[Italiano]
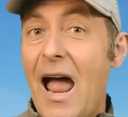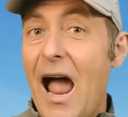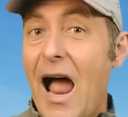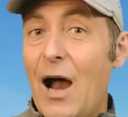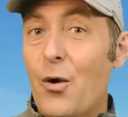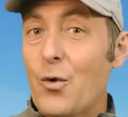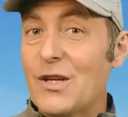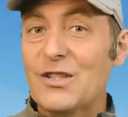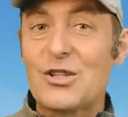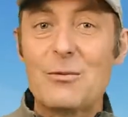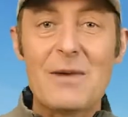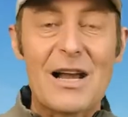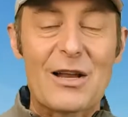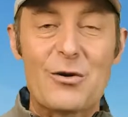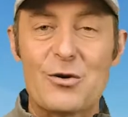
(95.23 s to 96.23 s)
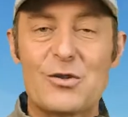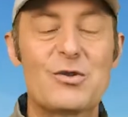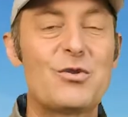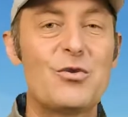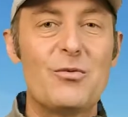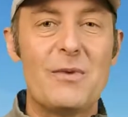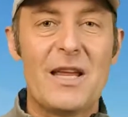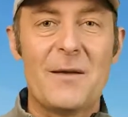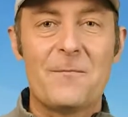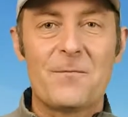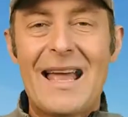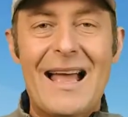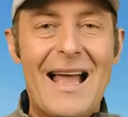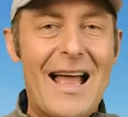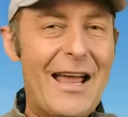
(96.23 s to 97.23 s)
A questo malcostume
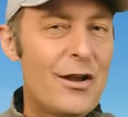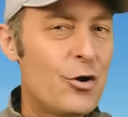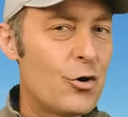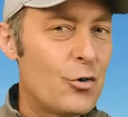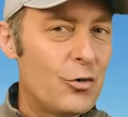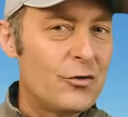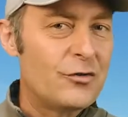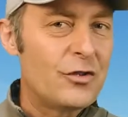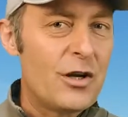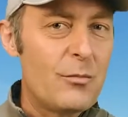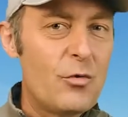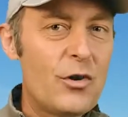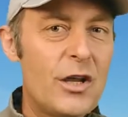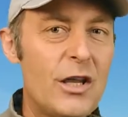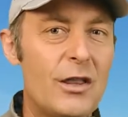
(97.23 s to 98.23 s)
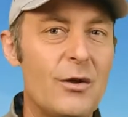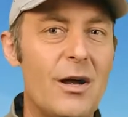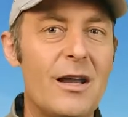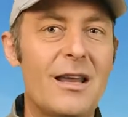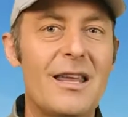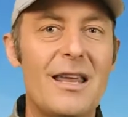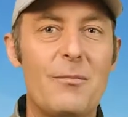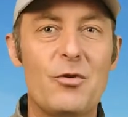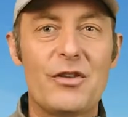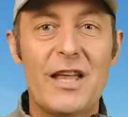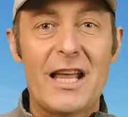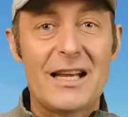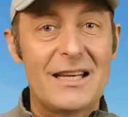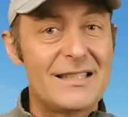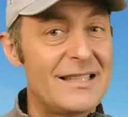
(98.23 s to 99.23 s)
hanno contribuito anche i
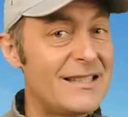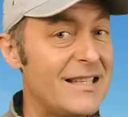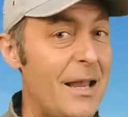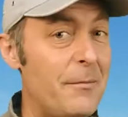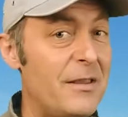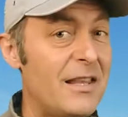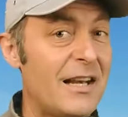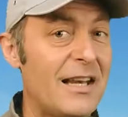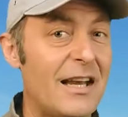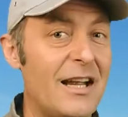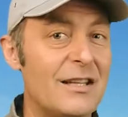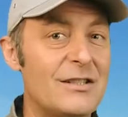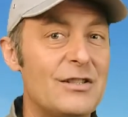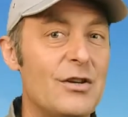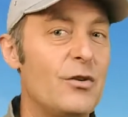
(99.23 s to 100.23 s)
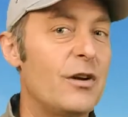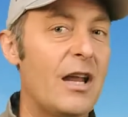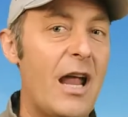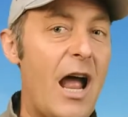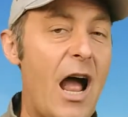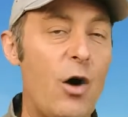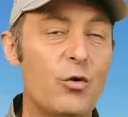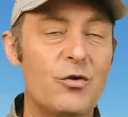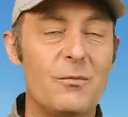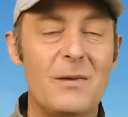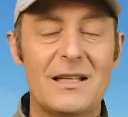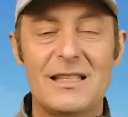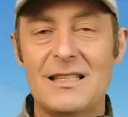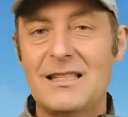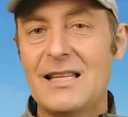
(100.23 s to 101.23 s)
moderni sistemi di irrigazione
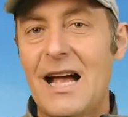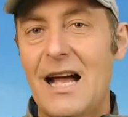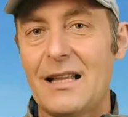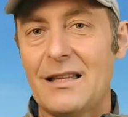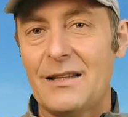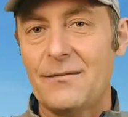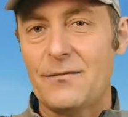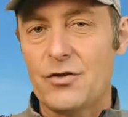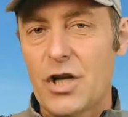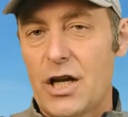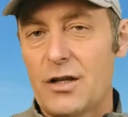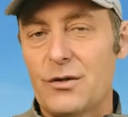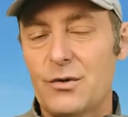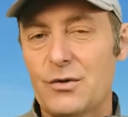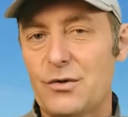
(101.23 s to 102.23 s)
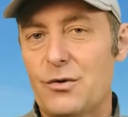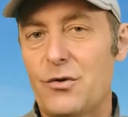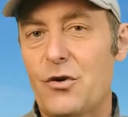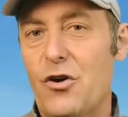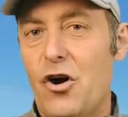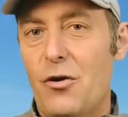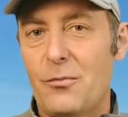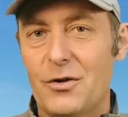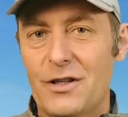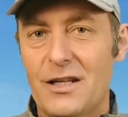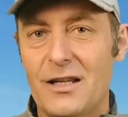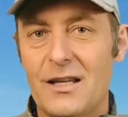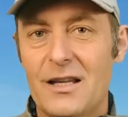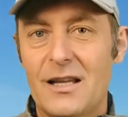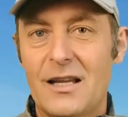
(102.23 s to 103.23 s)
automatizzati, certo sono
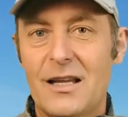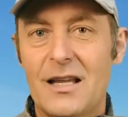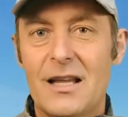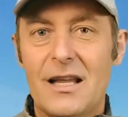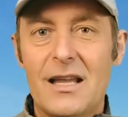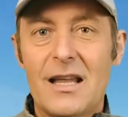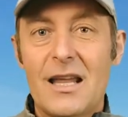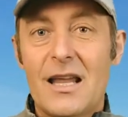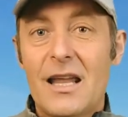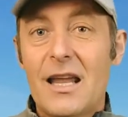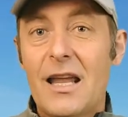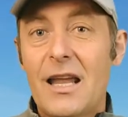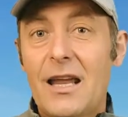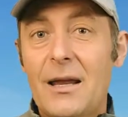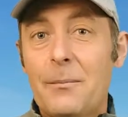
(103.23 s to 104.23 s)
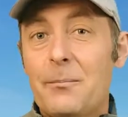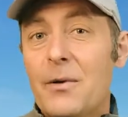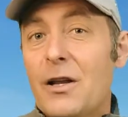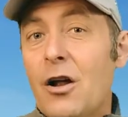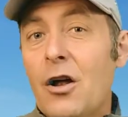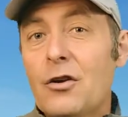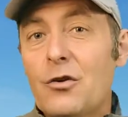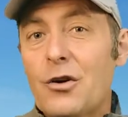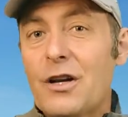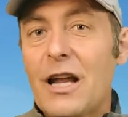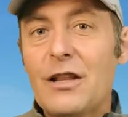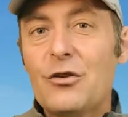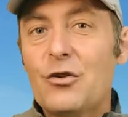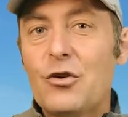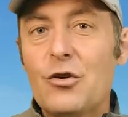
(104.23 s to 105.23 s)
comodi, e però non
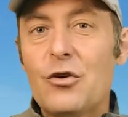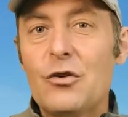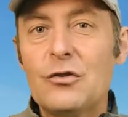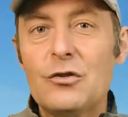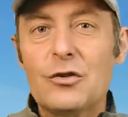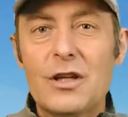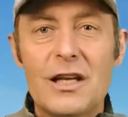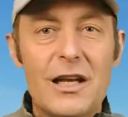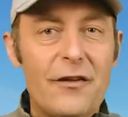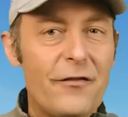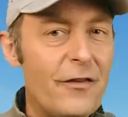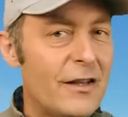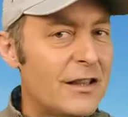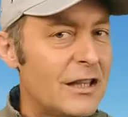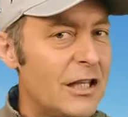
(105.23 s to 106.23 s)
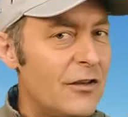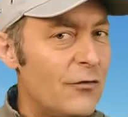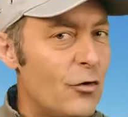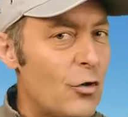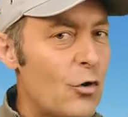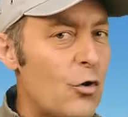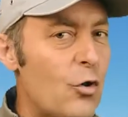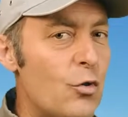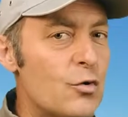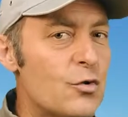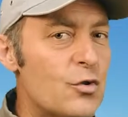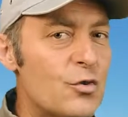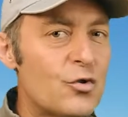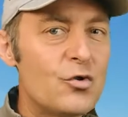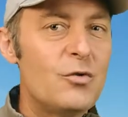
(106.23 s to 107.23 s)
rendono conto dell'effettivo
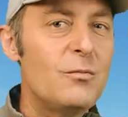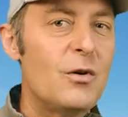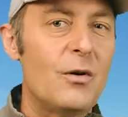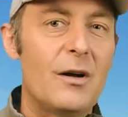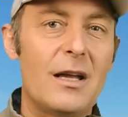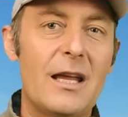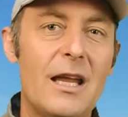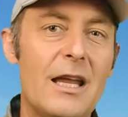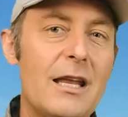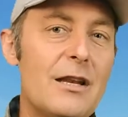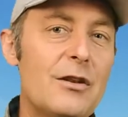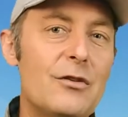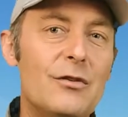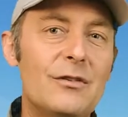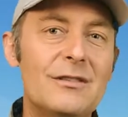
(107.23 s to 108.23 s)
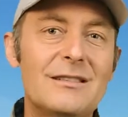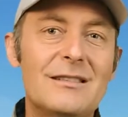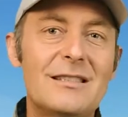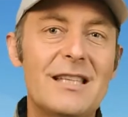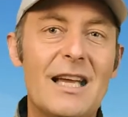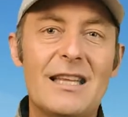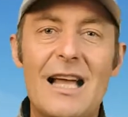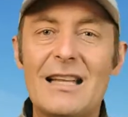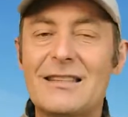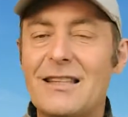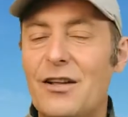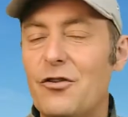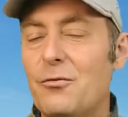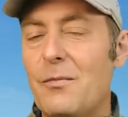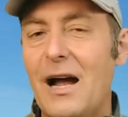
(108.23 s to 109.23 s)
consumo e non si
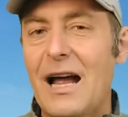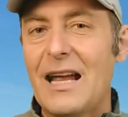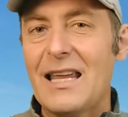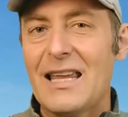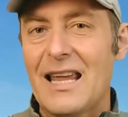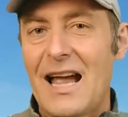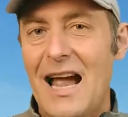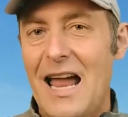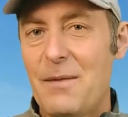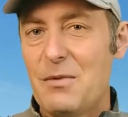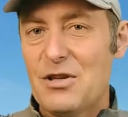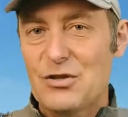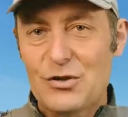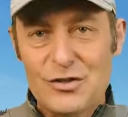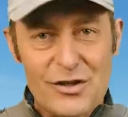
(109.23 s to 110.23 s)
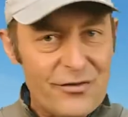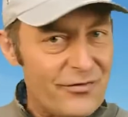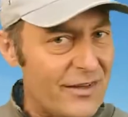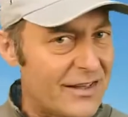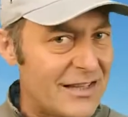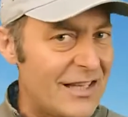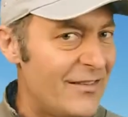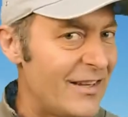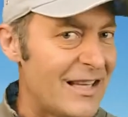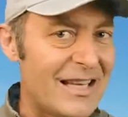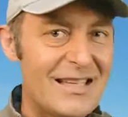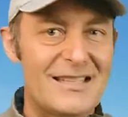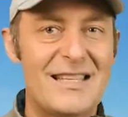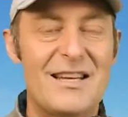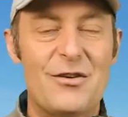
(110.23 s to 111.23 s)
adattano mai ai bisogni effettivi
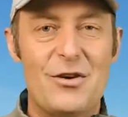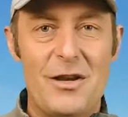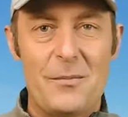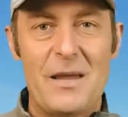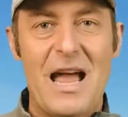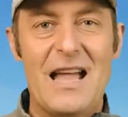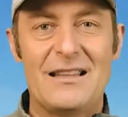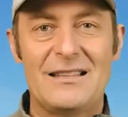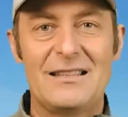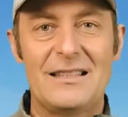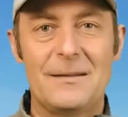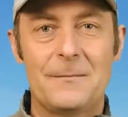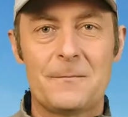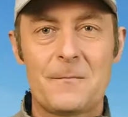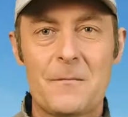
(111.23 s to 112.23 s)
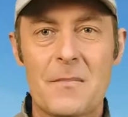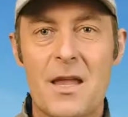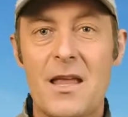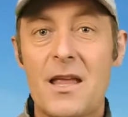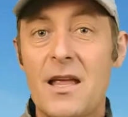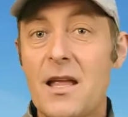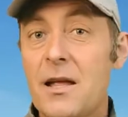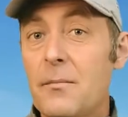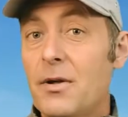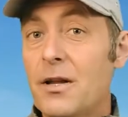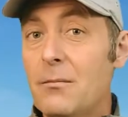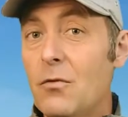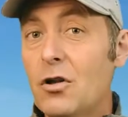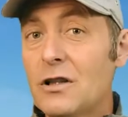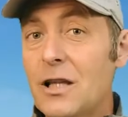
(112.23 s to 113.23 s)
delle singole piante.
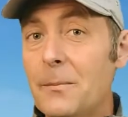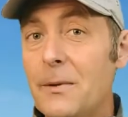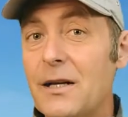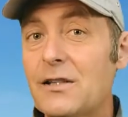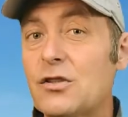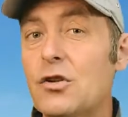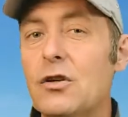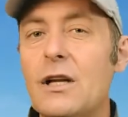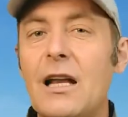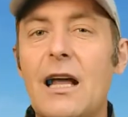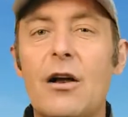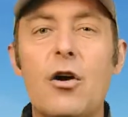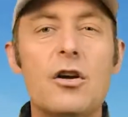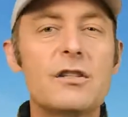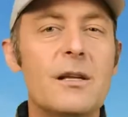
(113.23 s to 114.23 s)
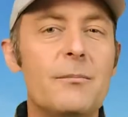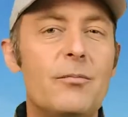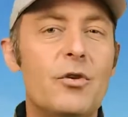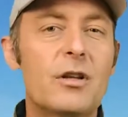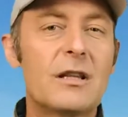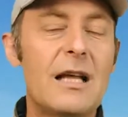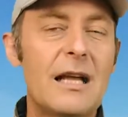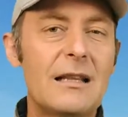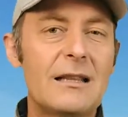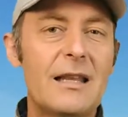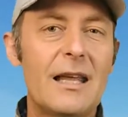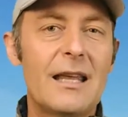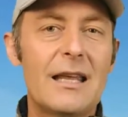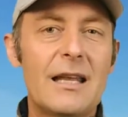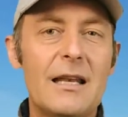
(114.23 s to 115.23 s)
Per molte persone la cosa
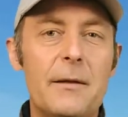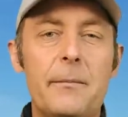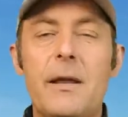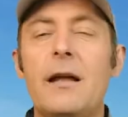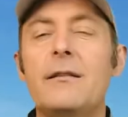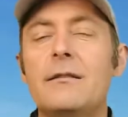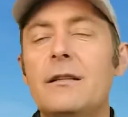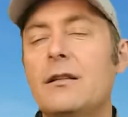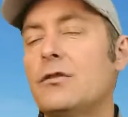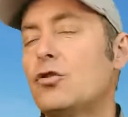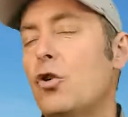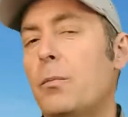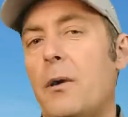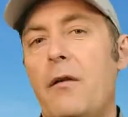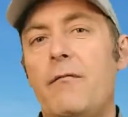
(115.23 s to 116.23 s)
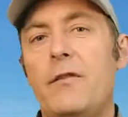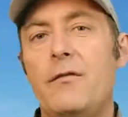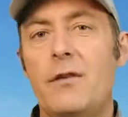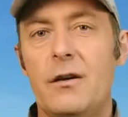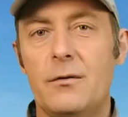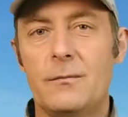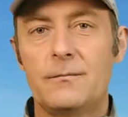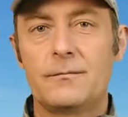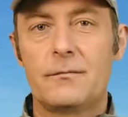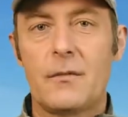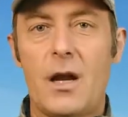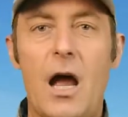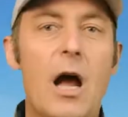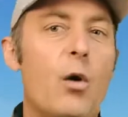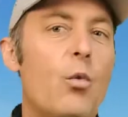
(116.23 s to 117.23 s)
importante è che le piante sopravvivano,
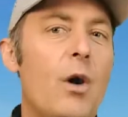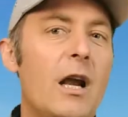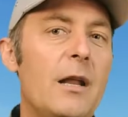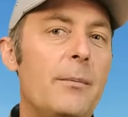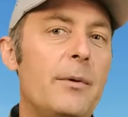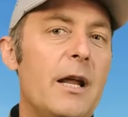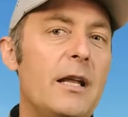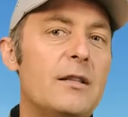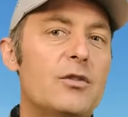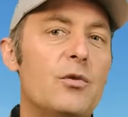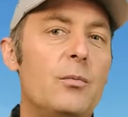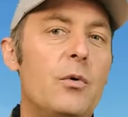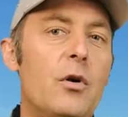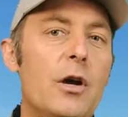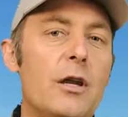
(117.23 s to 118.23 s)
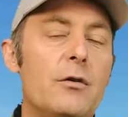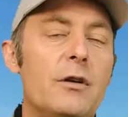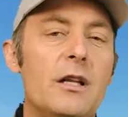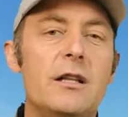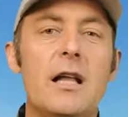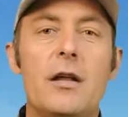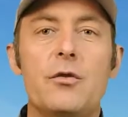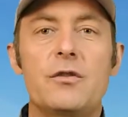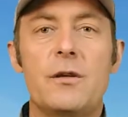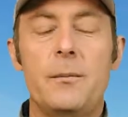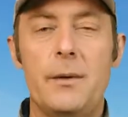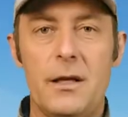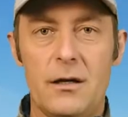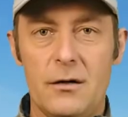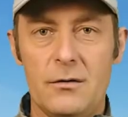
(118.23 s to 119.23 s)
a quale prezzo poi non è dato
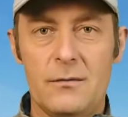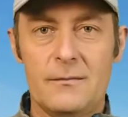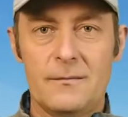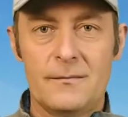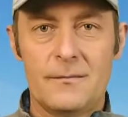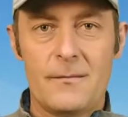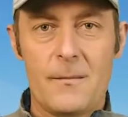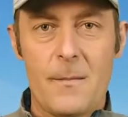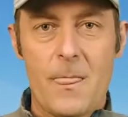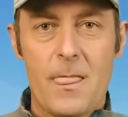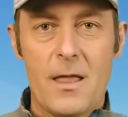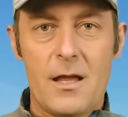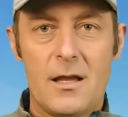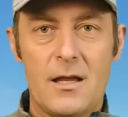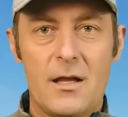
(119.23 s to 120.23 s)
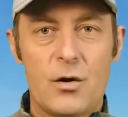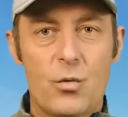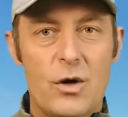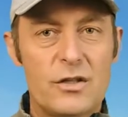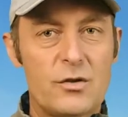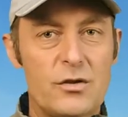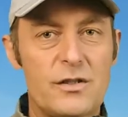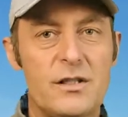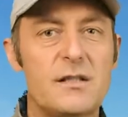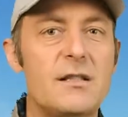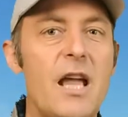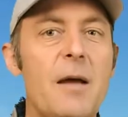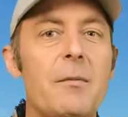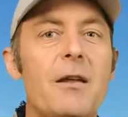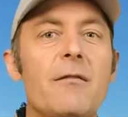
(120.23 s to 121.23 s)
saperlo. Questo
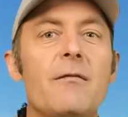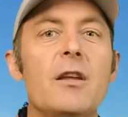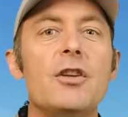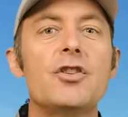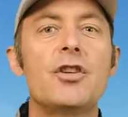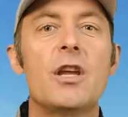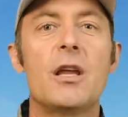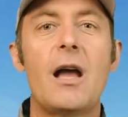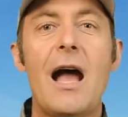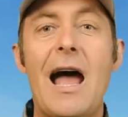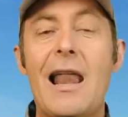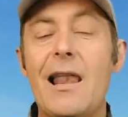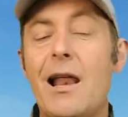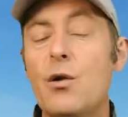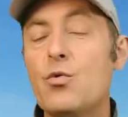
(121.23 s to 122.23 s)
sistema invece alla